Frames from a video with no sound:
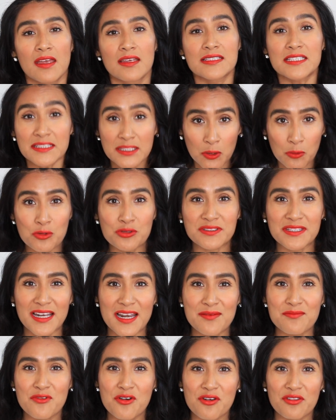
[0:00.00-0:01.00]
si te gusta
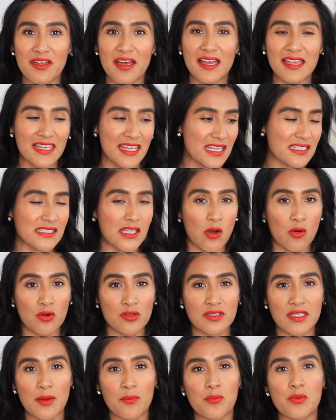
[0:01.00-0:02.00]
la moda y esta
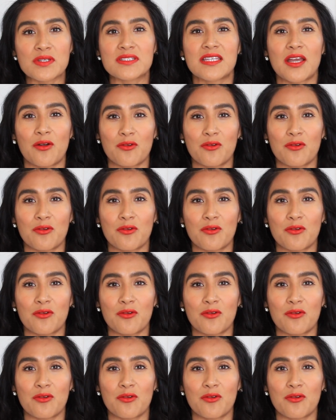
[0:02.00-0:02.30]
onda, pues te